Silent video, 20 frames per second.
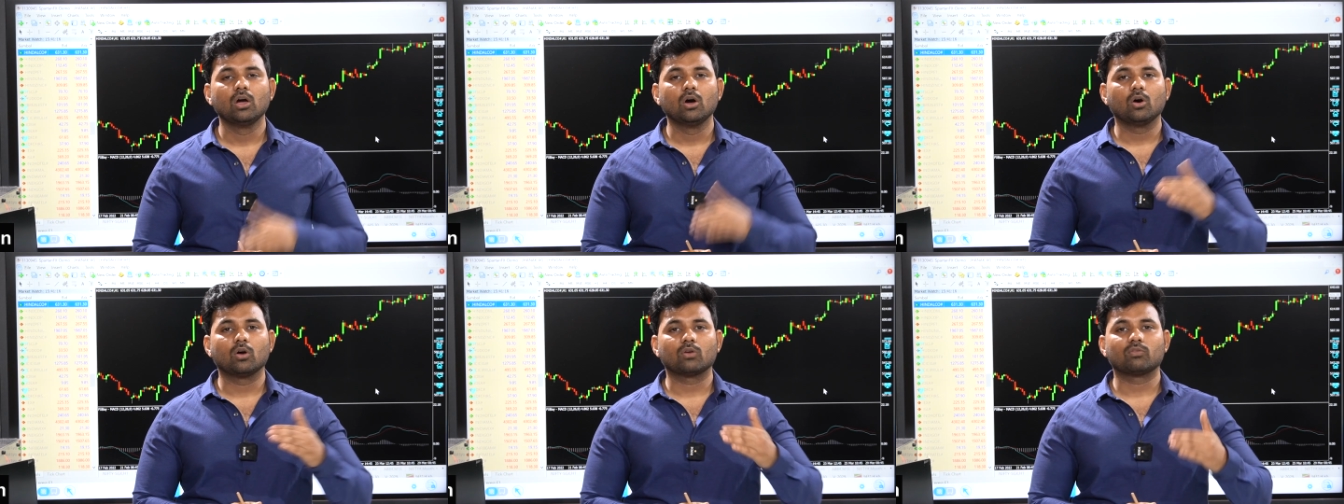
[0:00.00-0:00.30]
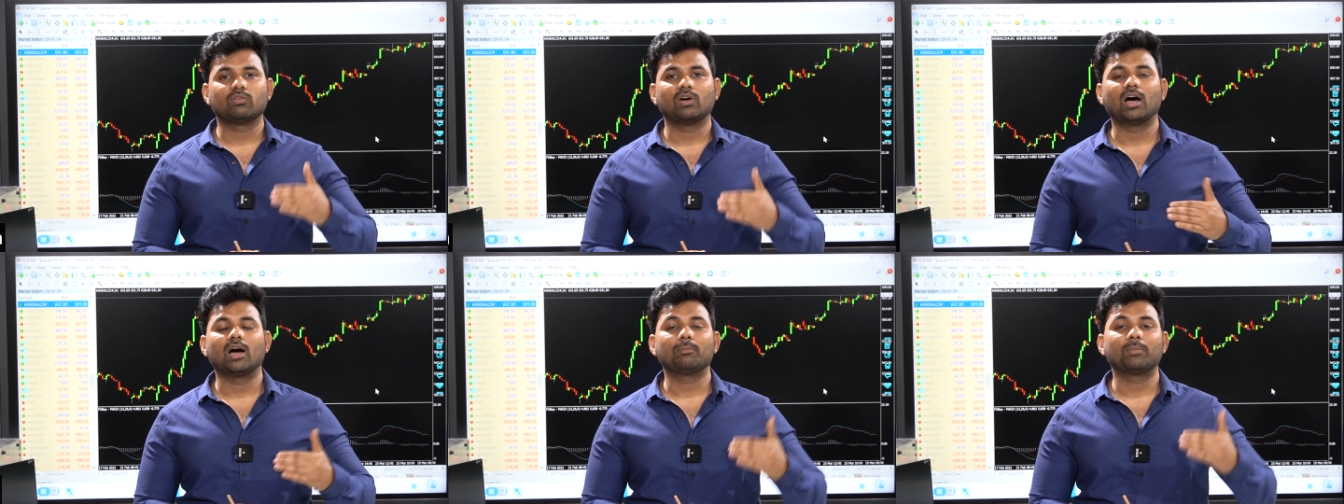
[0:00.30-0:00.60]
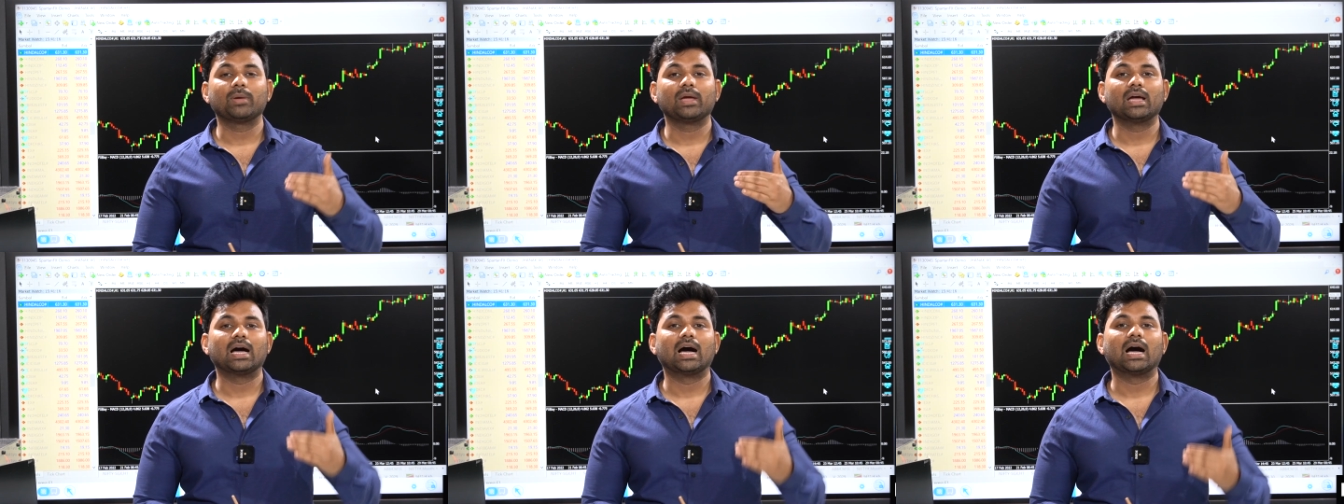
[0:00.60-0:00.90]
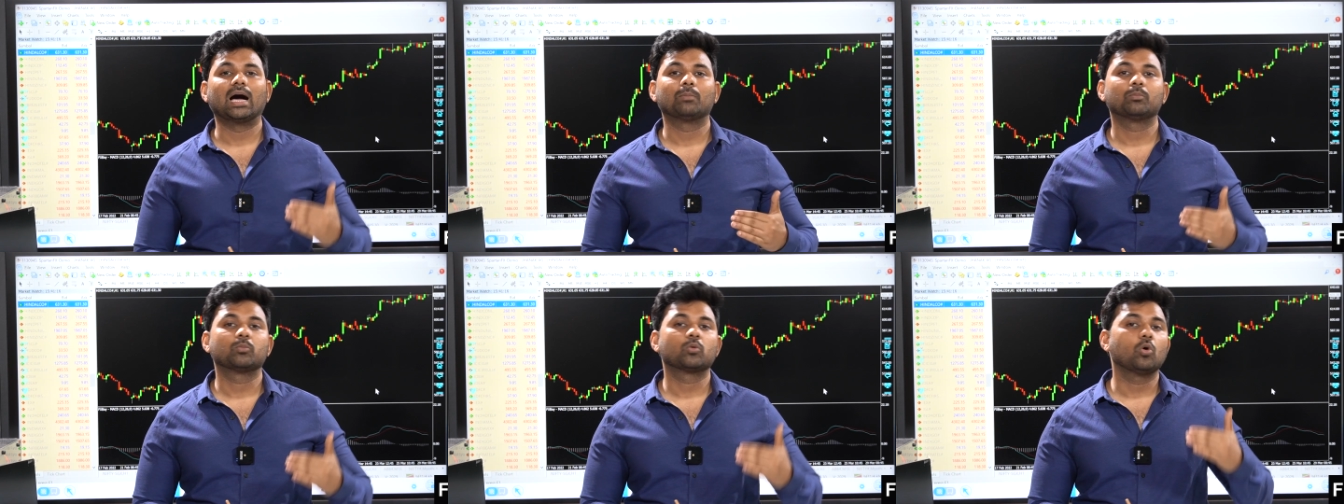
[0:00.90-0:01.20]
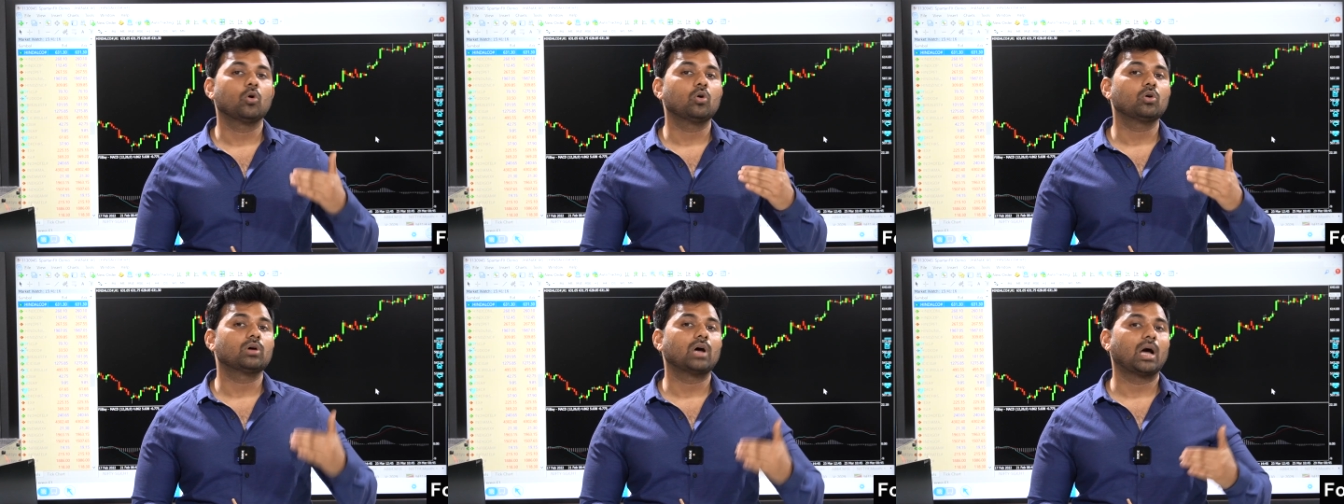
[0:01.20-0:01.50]
और वहाँ पे
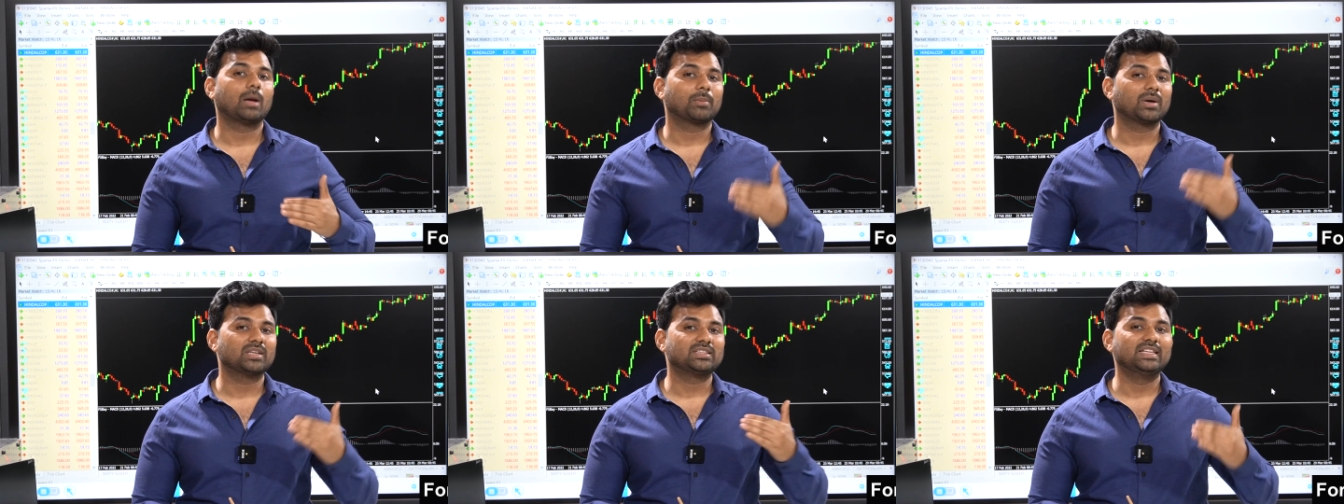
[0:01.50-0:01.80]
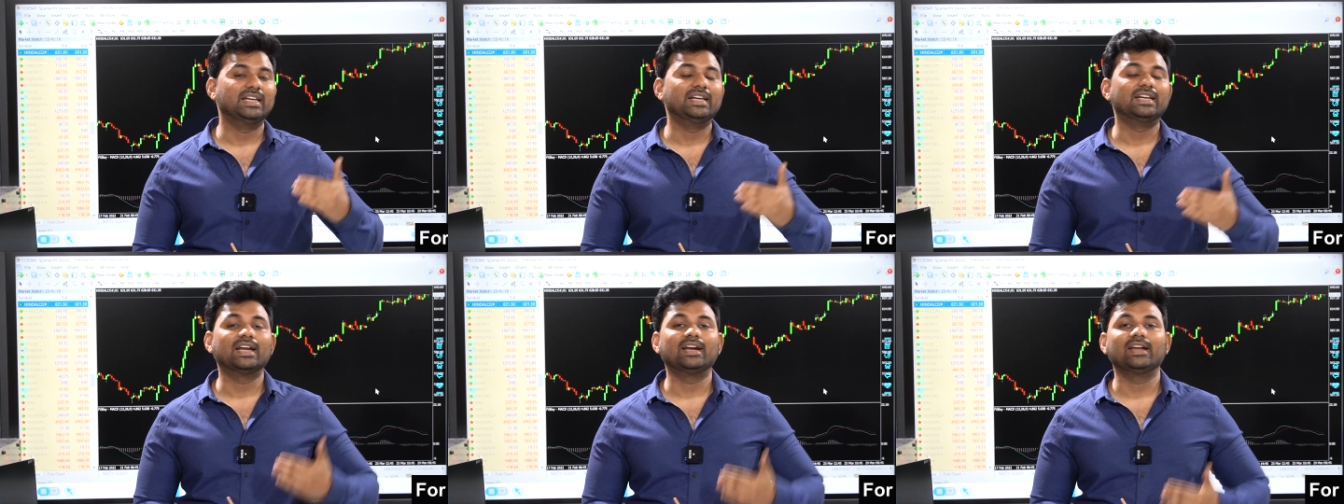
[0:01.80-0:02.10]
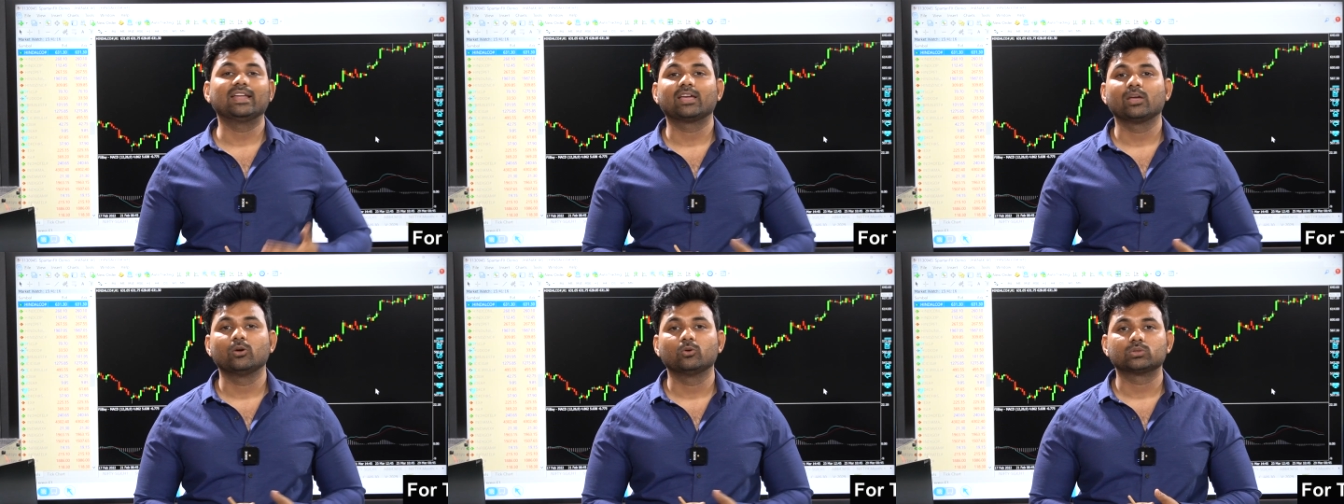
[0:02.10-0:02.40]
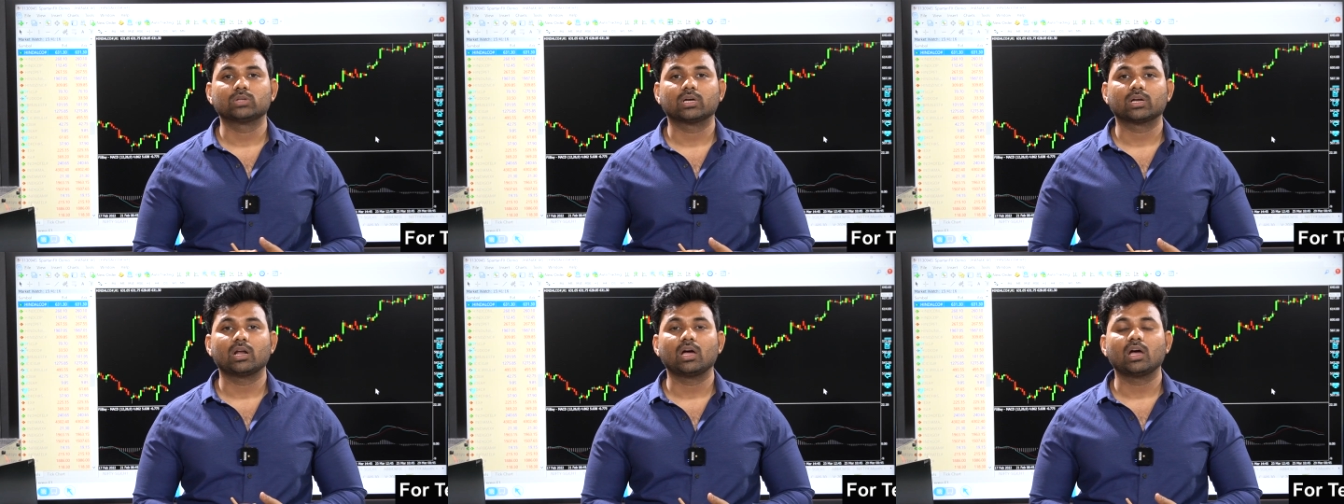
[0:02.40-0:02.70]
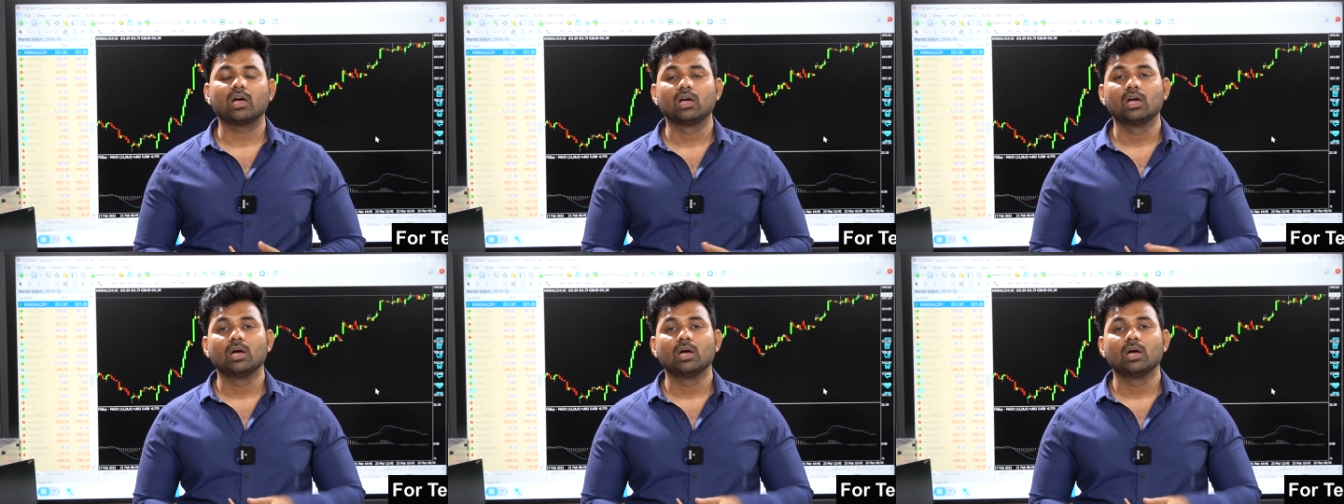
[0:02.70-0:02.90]
आपको आपका थीटा डिके होता रहा